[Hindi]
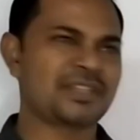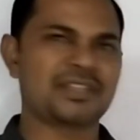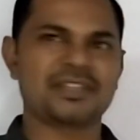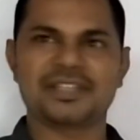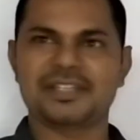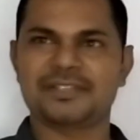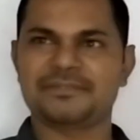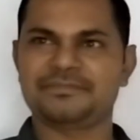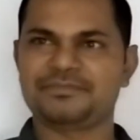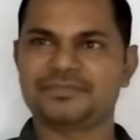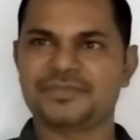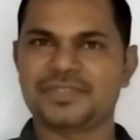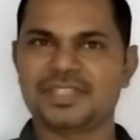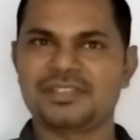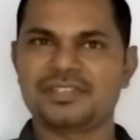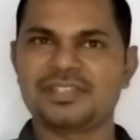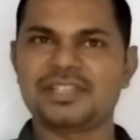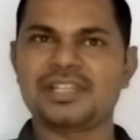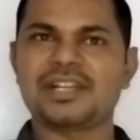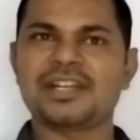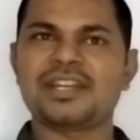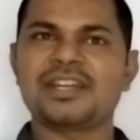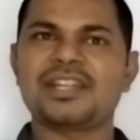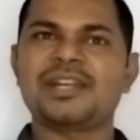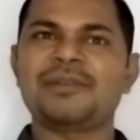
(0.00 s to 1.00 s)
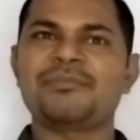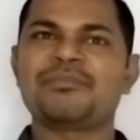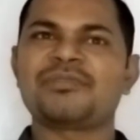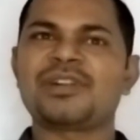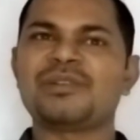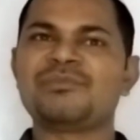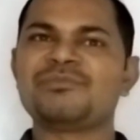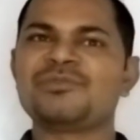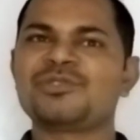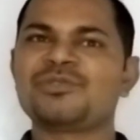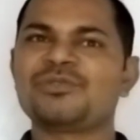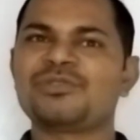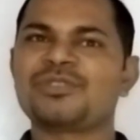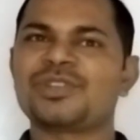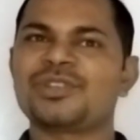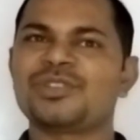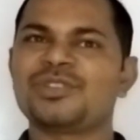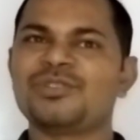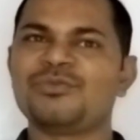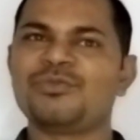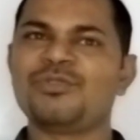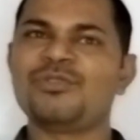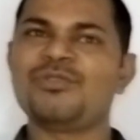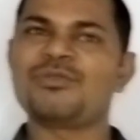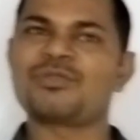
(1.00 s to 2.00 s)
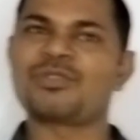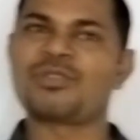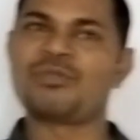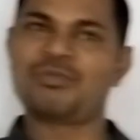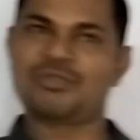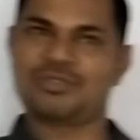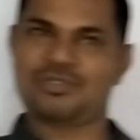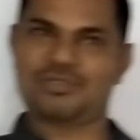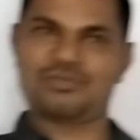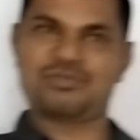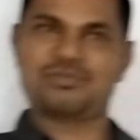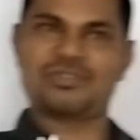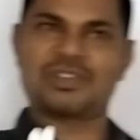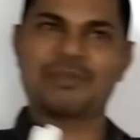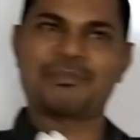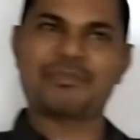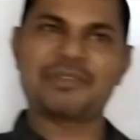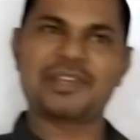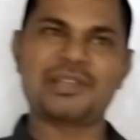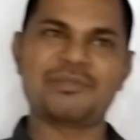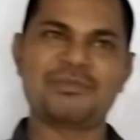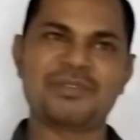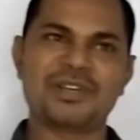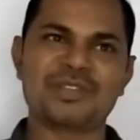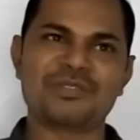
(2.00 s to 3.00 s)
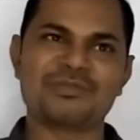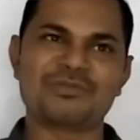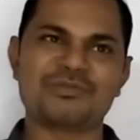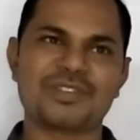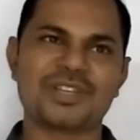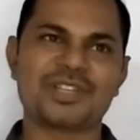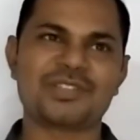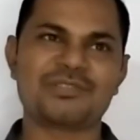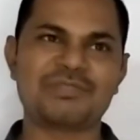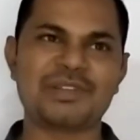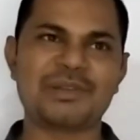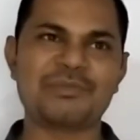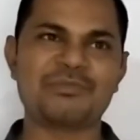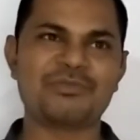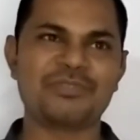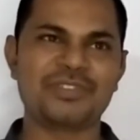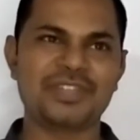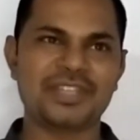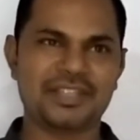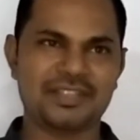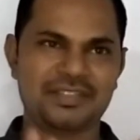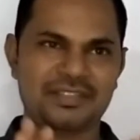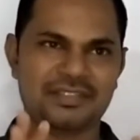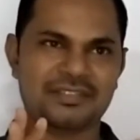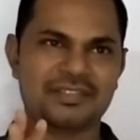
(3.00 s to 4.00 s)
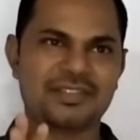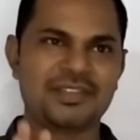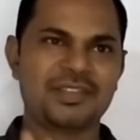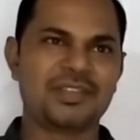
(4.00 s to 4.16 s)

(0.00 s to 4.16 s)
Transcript: करेगा या अगर आप कमज़ोर हैं तो वो रोबस्ट होगा पहलवान होगा तो आपको एक